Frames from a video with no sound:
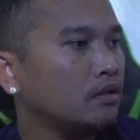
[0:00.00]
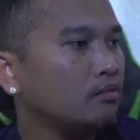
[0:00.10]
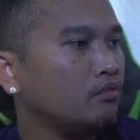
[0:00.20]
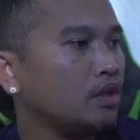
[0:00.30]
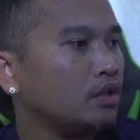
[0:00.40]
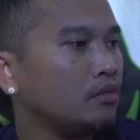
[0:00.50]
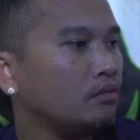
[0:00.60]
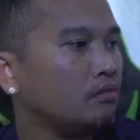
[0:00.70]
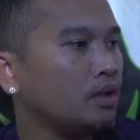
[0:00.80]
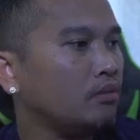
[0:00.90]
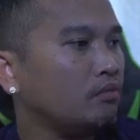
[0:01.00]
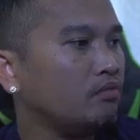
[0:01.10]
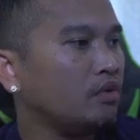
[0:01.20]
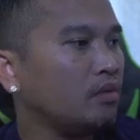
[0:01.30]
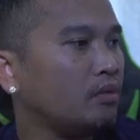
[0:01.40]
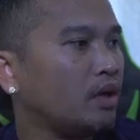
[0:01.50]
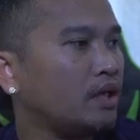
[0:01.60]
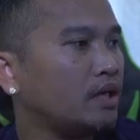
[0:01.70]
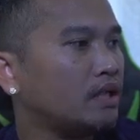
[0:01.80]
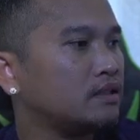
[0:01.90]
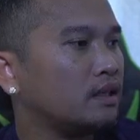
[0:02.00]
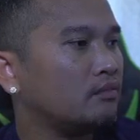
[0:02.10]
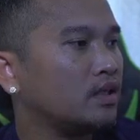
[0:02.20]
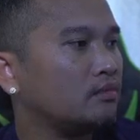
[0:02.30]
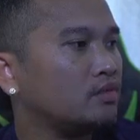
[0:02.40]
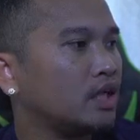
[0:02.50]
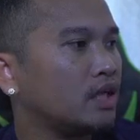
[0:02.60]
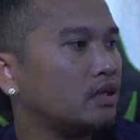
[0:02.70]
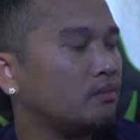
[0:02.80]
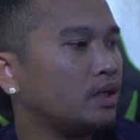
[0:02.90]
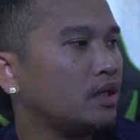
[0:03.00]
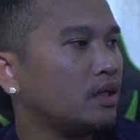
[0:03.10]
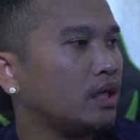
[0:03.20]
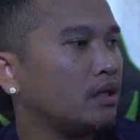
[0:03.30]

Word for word: việc việc việc miền Tây hà sam nhom chả hơn pe khá,